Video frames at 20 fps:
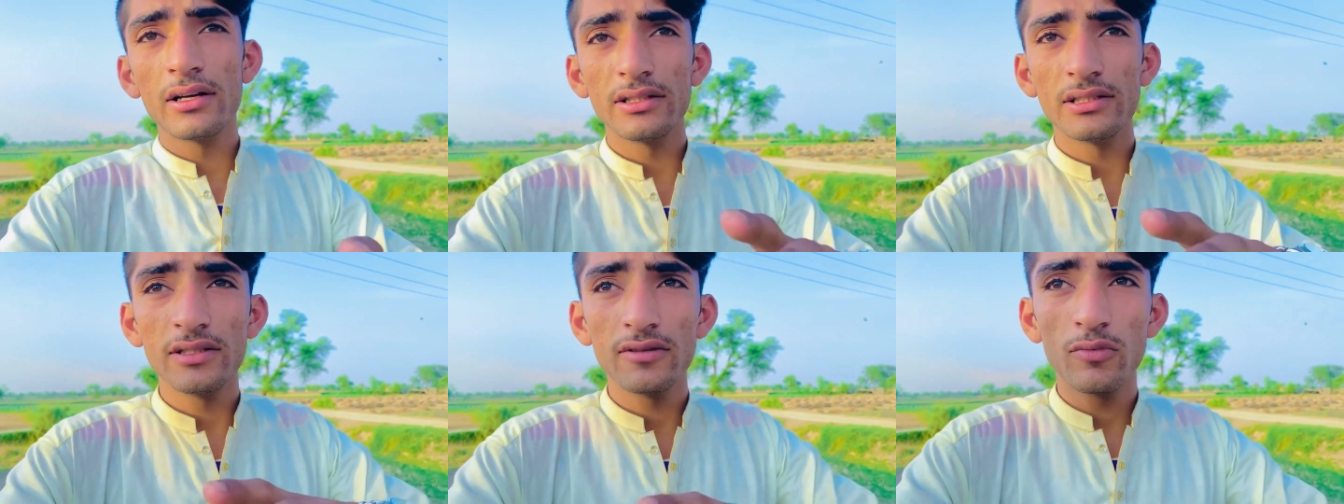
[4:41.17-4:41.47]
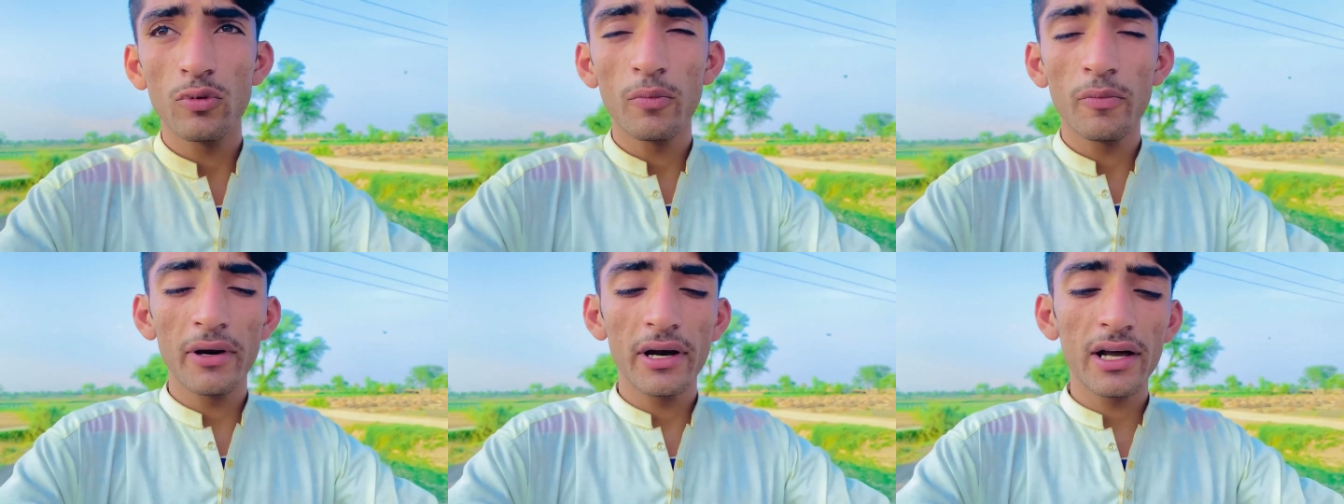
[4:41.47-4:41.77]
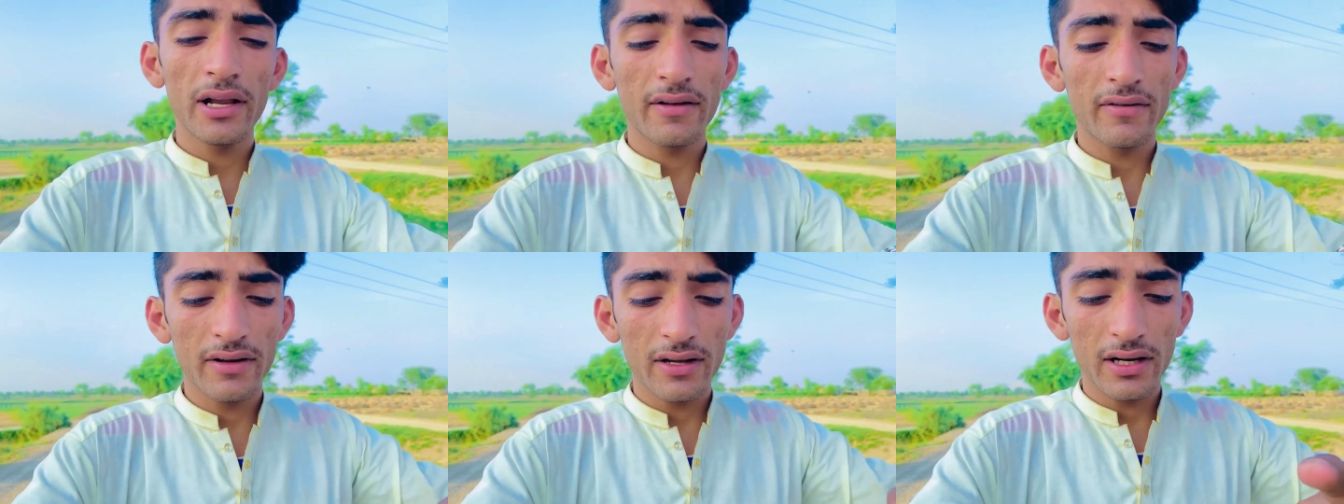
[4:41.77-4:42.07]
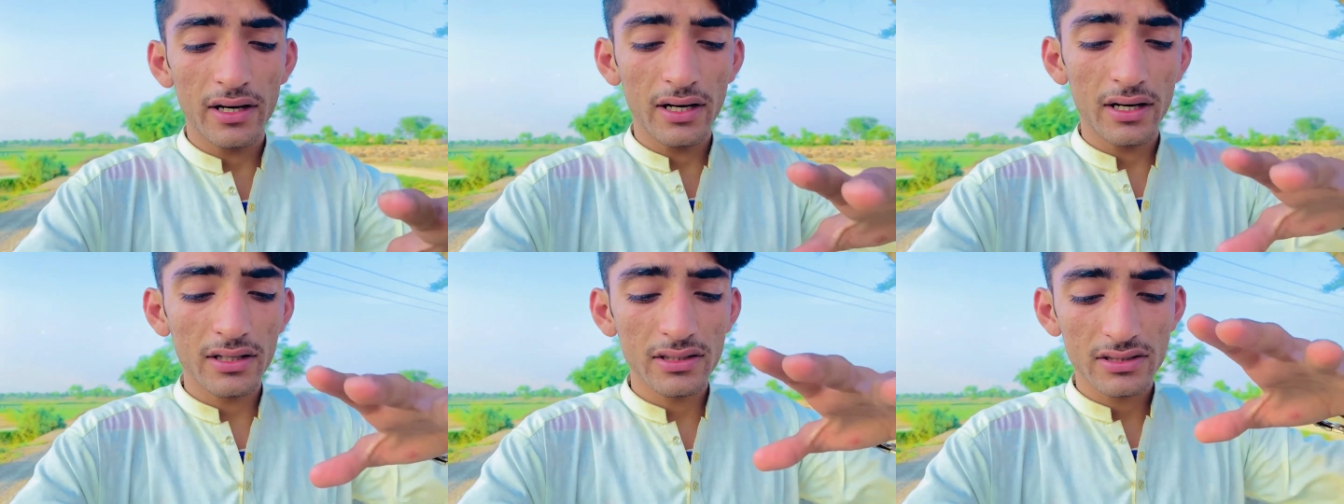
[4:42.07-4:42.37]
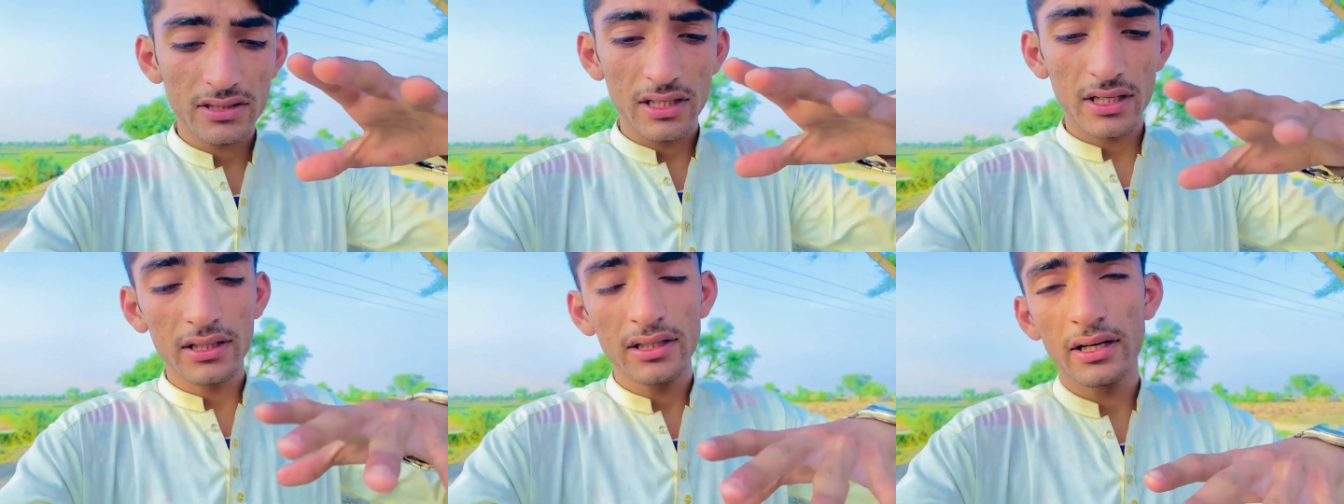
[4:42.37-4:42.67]
जो मोबाइल वगैरह हर
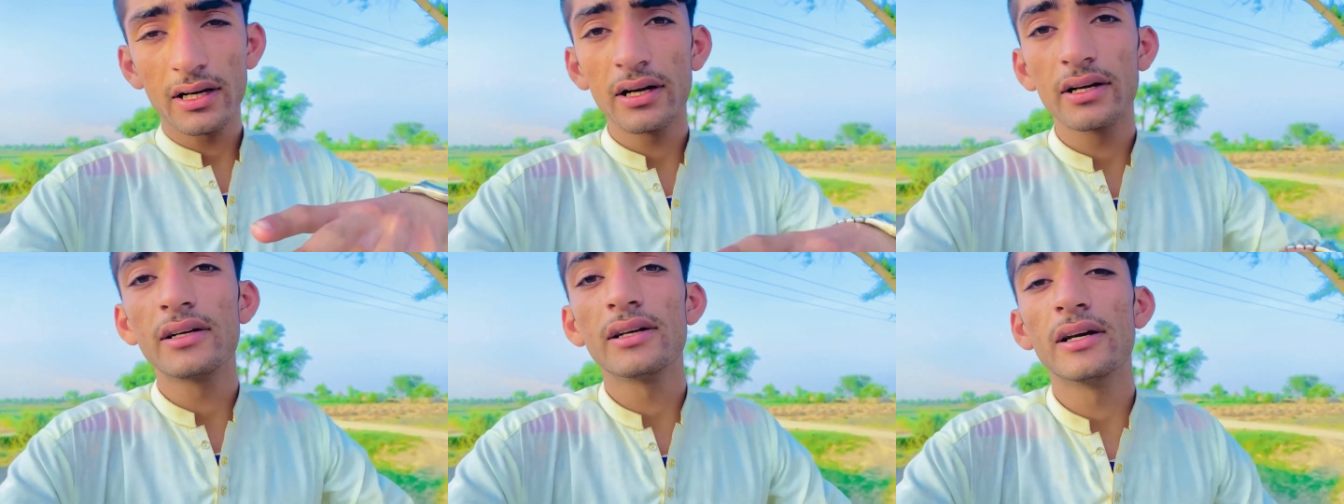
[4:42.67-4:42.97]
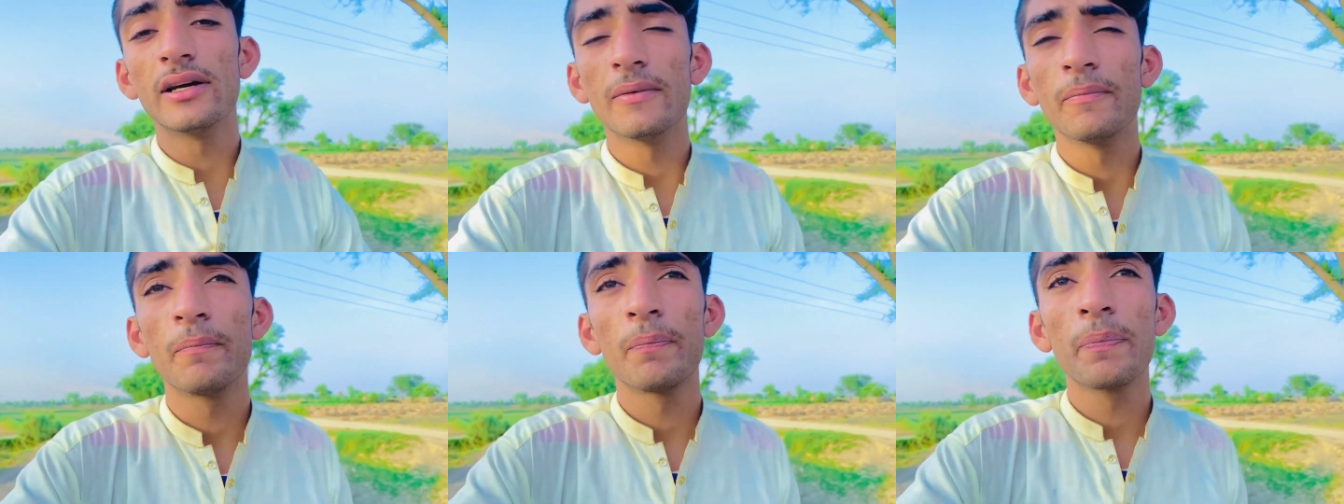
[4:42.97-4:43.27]
शायद इकट्ठे